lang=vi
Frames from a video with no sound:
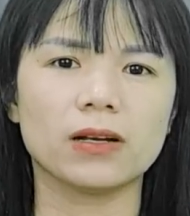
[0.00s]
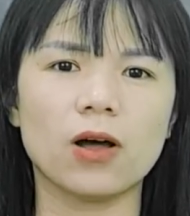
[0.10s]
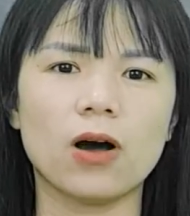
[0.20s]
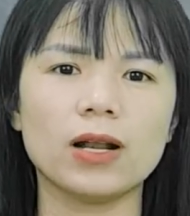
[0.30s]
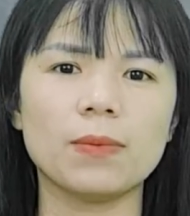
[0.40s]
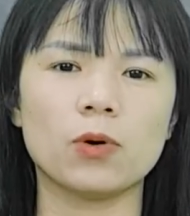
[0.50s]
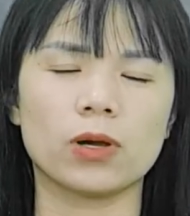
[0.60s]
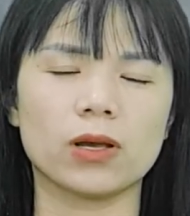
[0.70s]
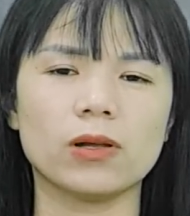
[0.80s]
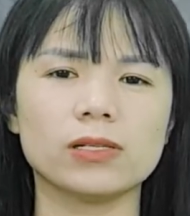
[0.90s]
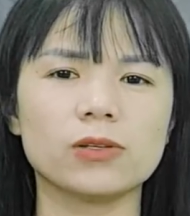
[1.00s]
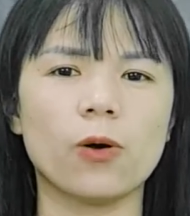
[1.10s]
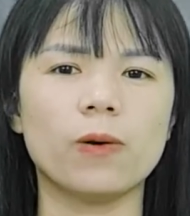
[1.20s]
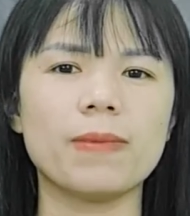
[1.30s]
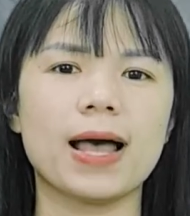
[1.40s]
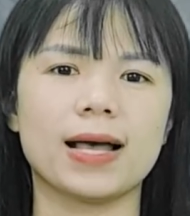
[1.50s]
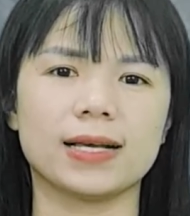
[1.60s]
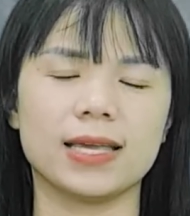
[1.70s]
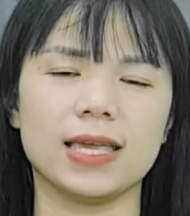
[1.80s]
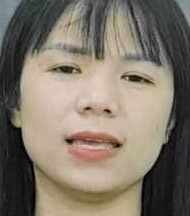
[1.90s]
Đó là một cái con số mà
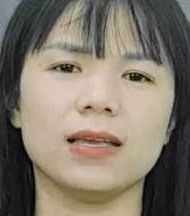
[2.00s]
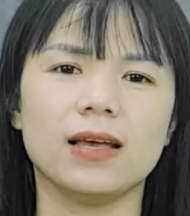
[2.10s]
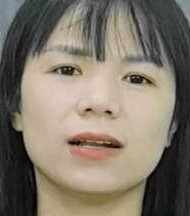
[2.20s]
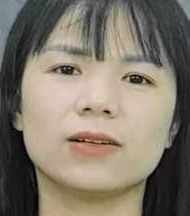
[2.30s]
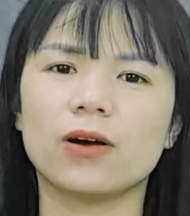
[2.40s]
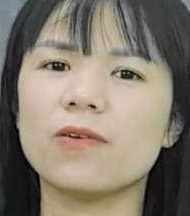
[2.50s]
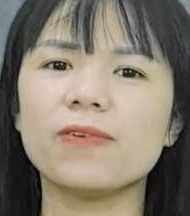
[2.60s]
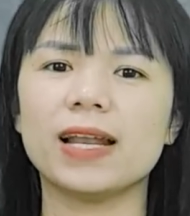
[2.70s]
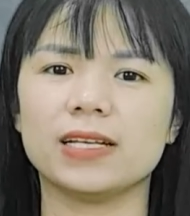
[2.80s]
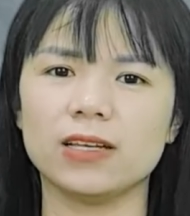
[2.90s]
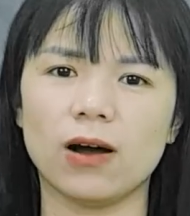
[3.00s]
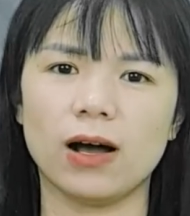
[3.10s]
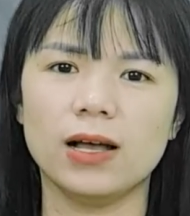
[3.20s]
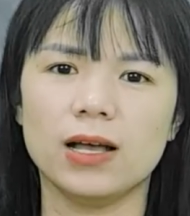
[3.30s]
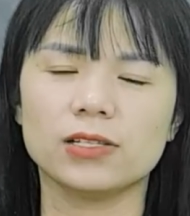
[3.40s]
Hằng nghĩ nó không phải là nhỏ,